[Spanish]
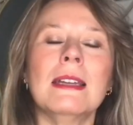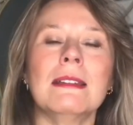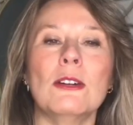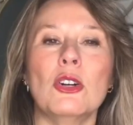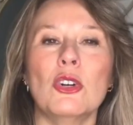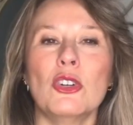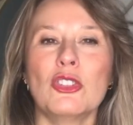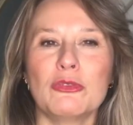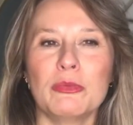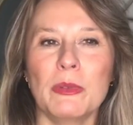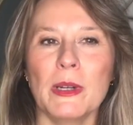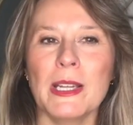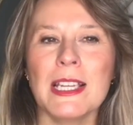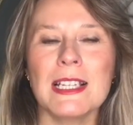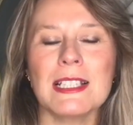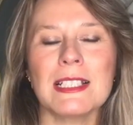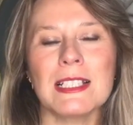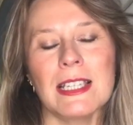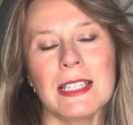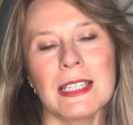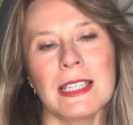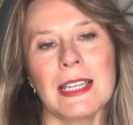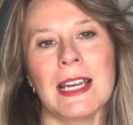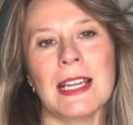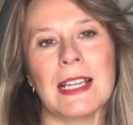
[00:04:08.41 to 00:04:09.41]
Os voy a
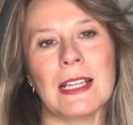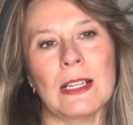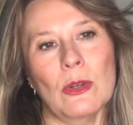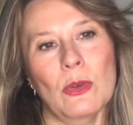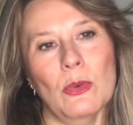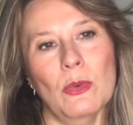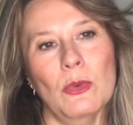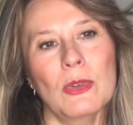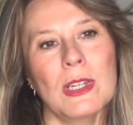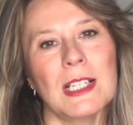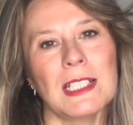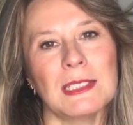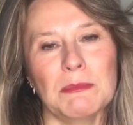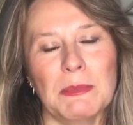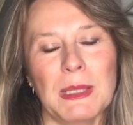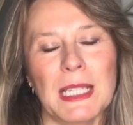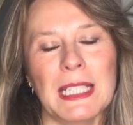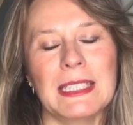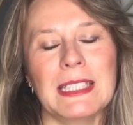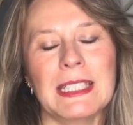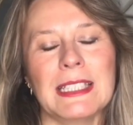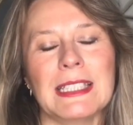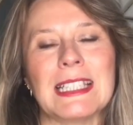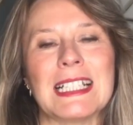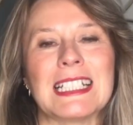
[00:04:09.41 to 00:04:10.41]
enseñar unas
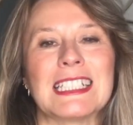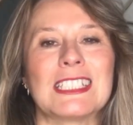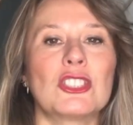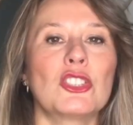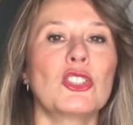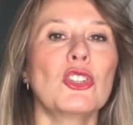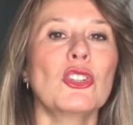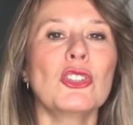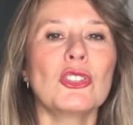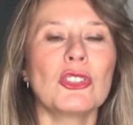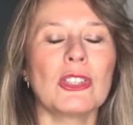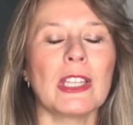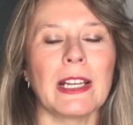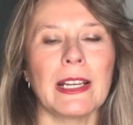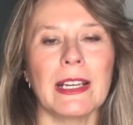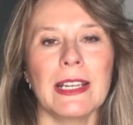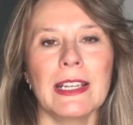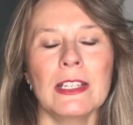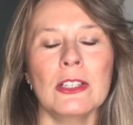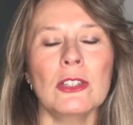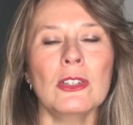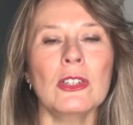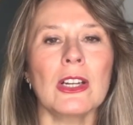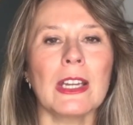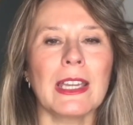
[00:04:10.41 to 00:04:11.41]
plantitas
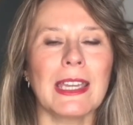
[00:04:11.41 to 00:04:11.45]
todoterreno